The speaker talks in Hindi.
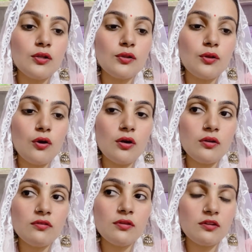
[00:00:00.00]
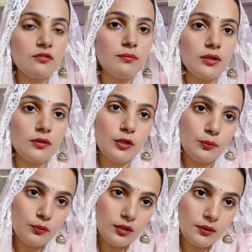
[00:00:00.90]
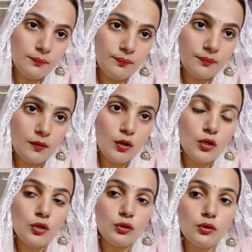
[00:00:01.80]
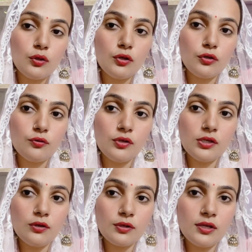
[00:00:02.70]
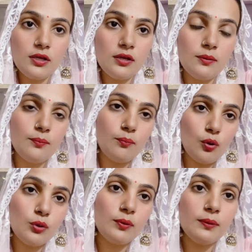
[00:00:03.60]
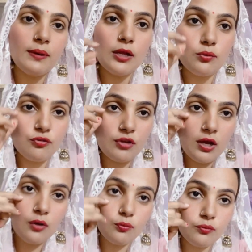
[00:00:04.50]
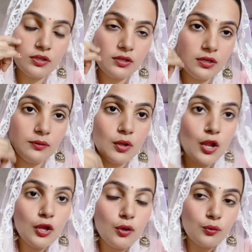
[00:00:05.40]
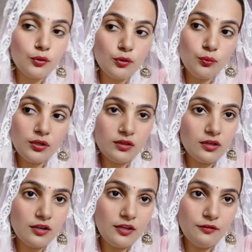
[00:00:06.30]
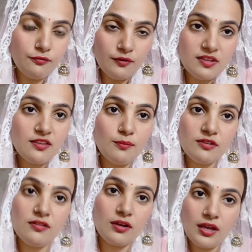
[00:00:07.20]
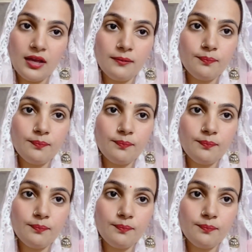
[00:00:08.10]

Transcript: तो और सिक्स मंथ थे उनके तो ही हो कि बहुत बड़ी बात हो जा उनकी क्योंकि उनकी तकलीफ़ वे समझ सकें